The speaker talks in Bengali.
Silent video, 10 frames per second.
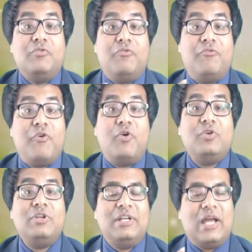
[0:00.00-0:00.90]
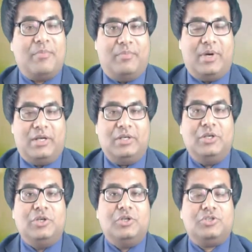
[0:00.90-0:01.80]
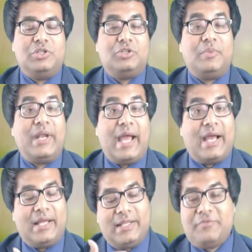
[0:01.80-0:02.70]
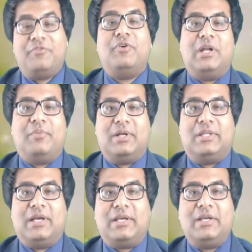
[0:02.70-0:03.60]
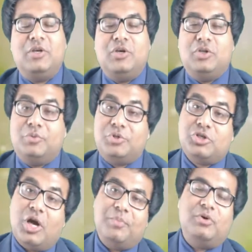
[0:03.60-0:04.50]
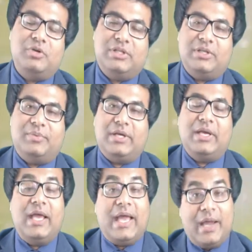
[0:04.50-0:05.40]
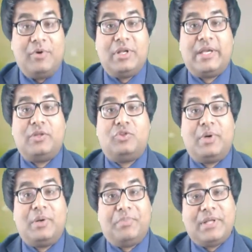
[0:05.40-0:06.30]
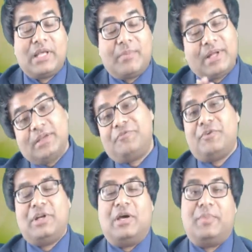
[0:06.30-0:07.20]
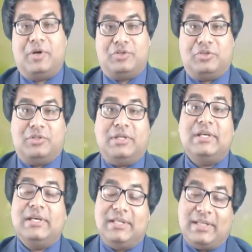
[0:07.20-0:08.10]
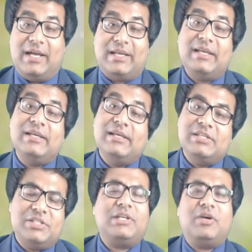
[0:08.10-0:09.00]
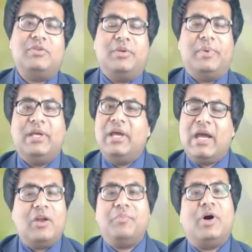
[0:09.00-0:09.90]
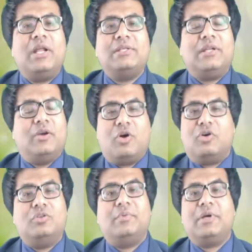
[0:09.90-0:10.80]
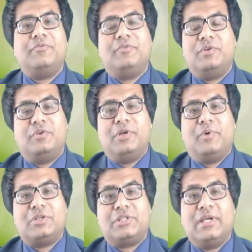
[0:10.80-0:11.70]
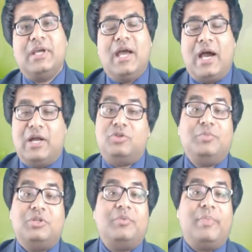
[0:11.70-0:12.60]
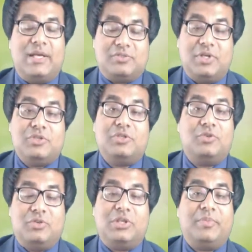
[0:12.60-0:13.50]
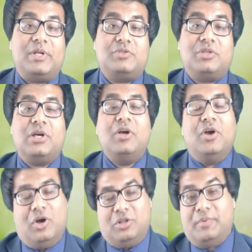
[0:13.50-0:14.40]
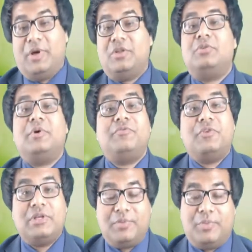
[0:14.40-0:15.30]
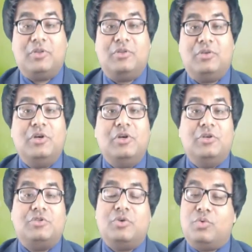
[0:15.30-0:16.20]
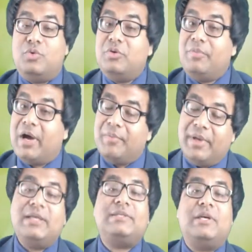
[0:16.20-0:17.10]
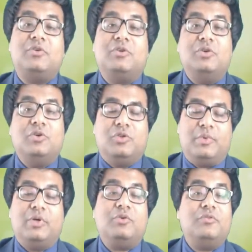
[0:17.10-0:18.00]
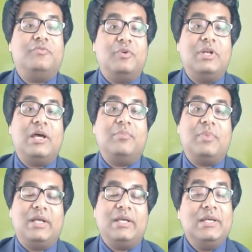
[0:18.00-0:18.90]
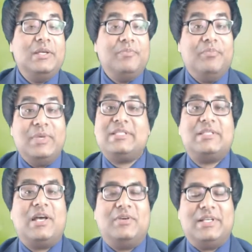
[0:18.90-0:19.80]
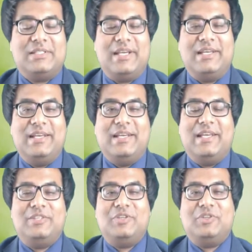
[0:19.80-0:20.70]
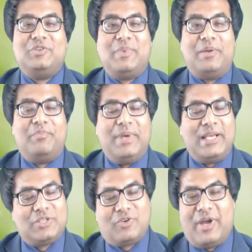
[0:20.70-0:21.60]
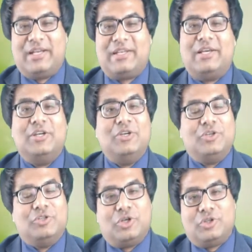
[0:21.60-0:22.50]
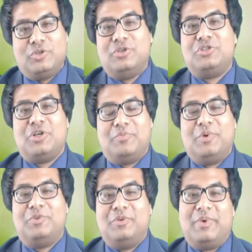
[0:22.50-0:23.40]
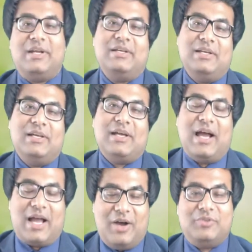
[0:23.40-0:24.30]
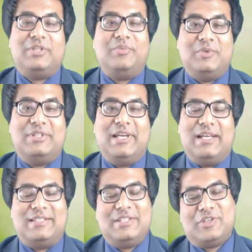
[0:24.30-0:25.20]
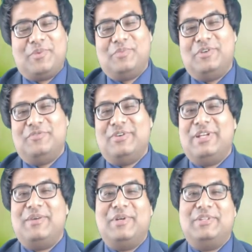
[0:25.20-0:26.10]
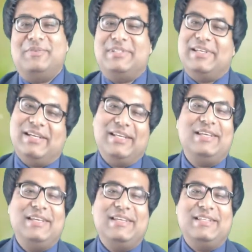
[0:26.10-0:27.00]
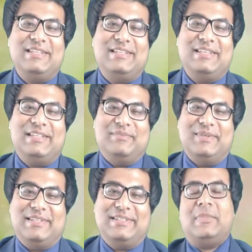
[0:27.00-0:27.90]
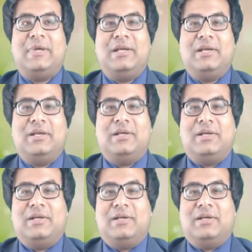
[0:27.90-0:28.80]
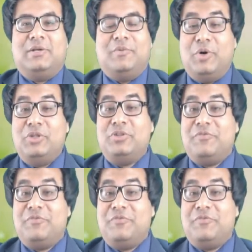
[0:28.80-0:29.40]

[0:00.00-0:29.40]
ফোন নাম্বার যদি তোমার একাধিক ফোন নাম্বার থাকে তুমি সবগুলোই দেবে এমনকি তোমার পিতামাতার ফোন নাম্বারও যদি থাকে সেটাও দেবে কারণ বলা যায় না কখন তোমাকে ফোন করে বসে আর তুমি হয়তো ব্যস্ত আছো ধরতে পারছো না অথবা হয়তো তোমার ফোনটি বন্ধ সো কোনোভাবেই যেন তোমার কোনো ফোন নাম্বারে মিস না হয়ে যায় এই জন্য তোমার বেশ কয়েকটা যতগুলো সম্ভব তোমার আওতার মধ্যে আছে সবগুলো ফোন নাম্বারে তুমি সেখানে দিয়ে দেবে বন্ধুরা